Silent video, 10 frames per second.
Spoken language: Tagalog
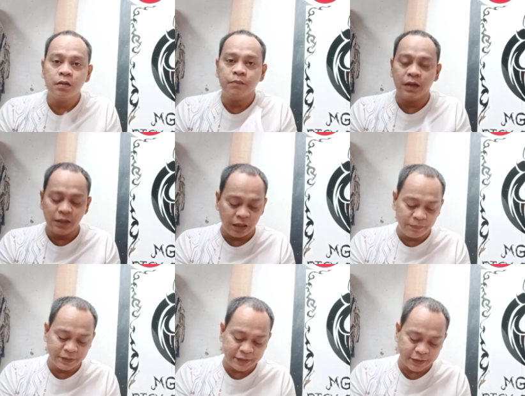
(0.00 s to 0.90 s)
May
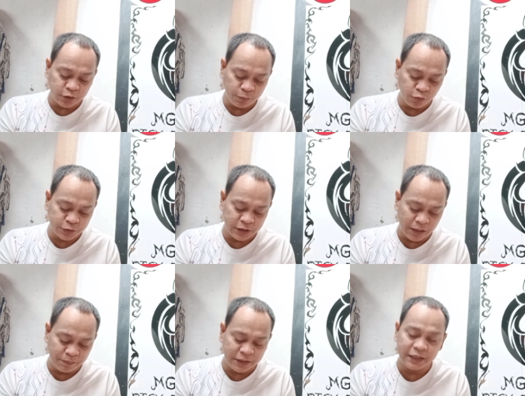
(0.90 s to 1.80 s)
labintatlo po
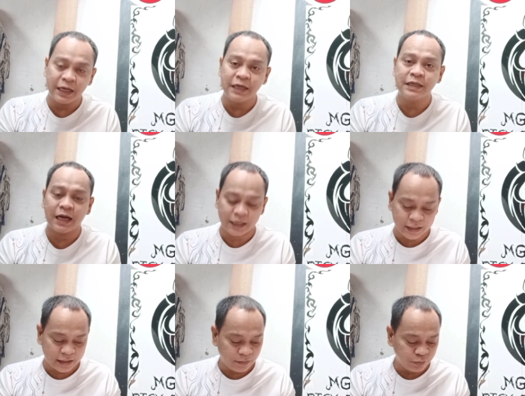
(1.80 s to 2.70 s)
silang binigay na
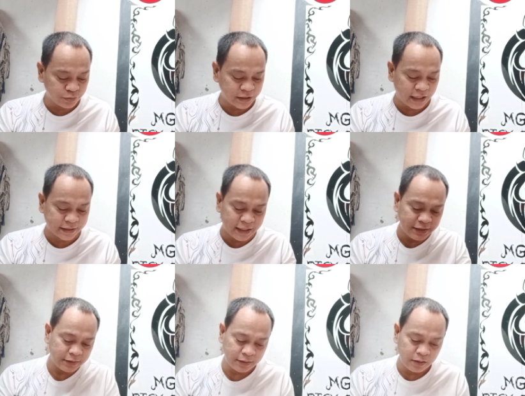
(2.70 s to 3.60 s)
karera po sa
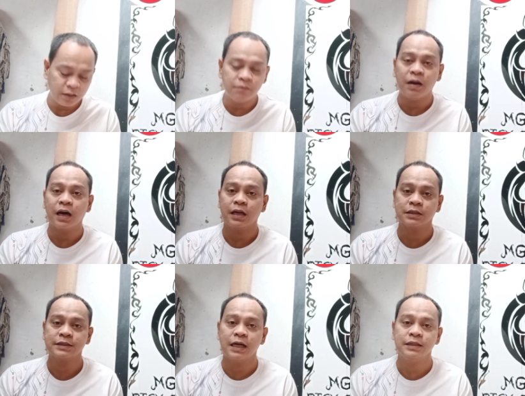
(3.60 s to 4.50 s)
atin. Parang
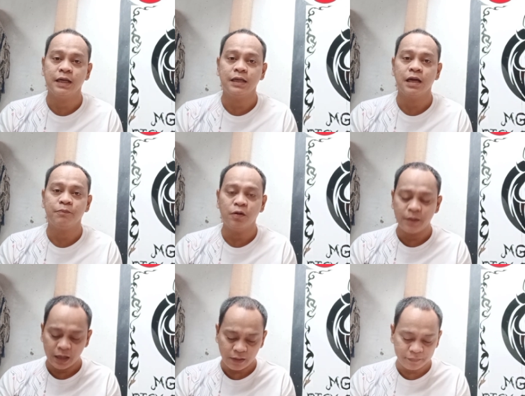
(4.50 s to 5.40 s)
Sunday lang po
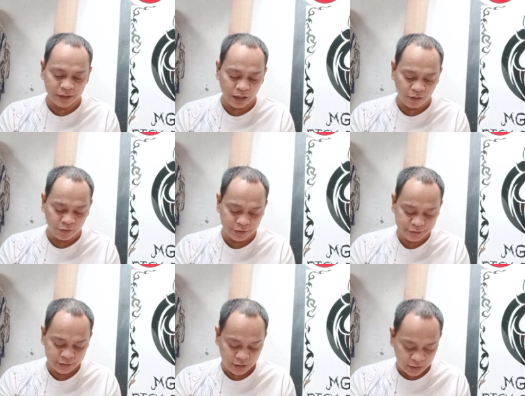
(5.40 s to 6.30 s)
mga kapika
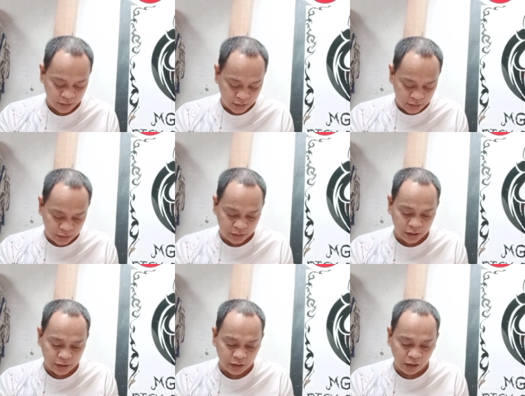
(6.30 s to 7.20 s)
course.
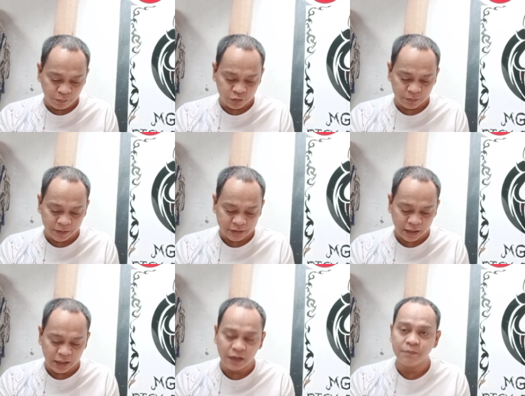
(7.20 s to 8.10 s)
Inainay po sa
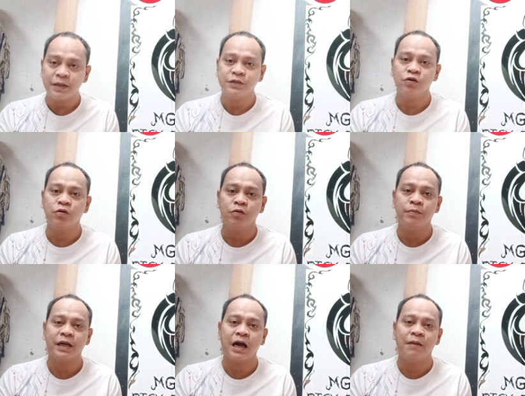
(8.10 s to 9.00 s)
pagtaya. Medyo
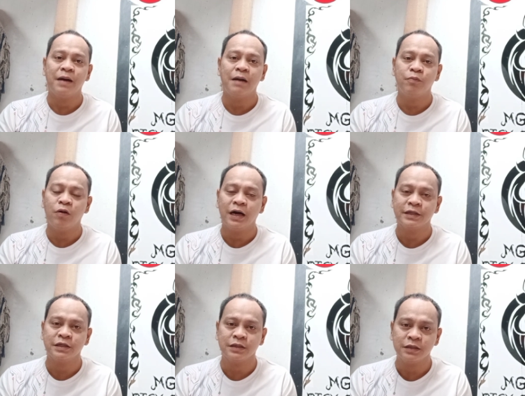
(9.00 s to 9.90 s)
may kaabahan po ang
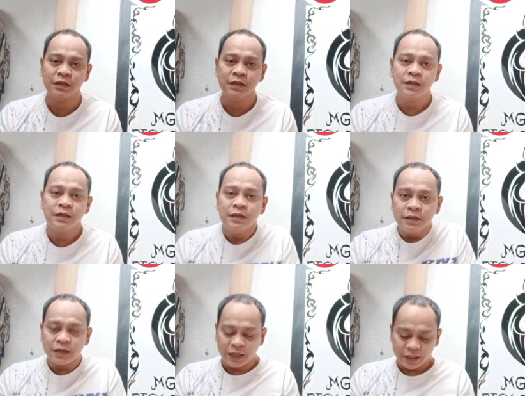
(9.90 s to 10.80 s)
ating
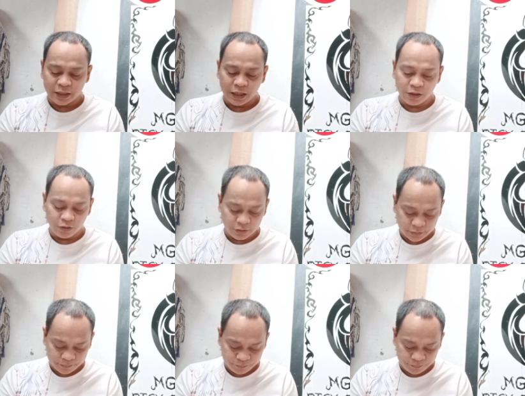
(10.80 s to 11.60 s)
karera ngayon.